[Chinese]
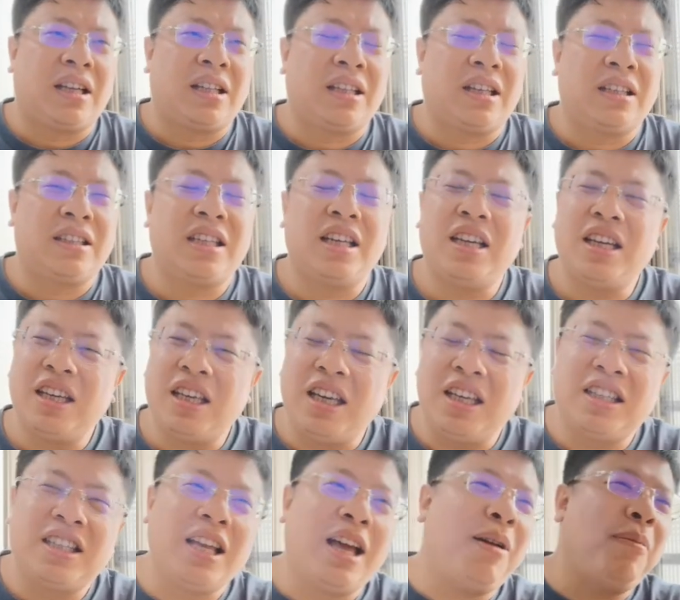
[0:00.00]
啊，这一
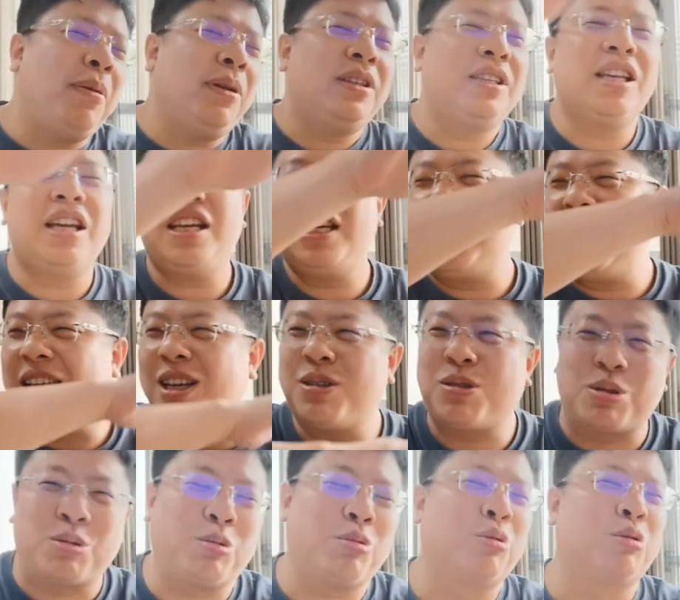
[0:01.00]
这么这些
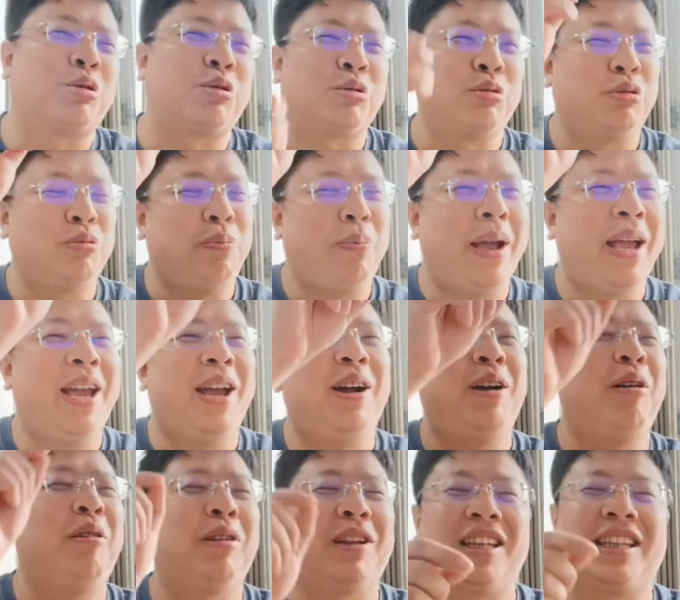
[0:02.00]
叔叔背
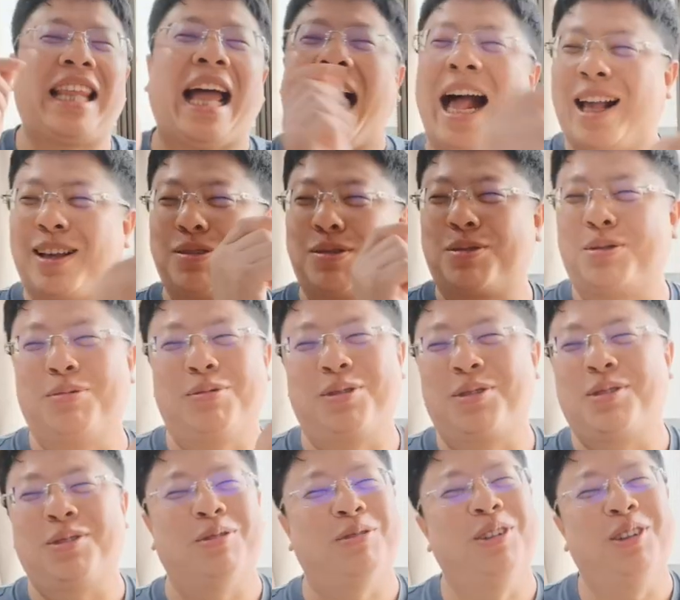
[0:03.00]
后的大叔
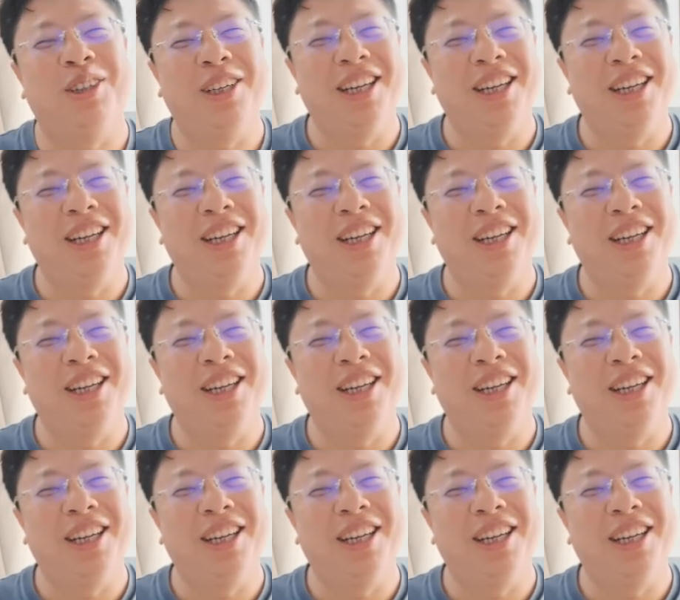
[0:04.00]
叔，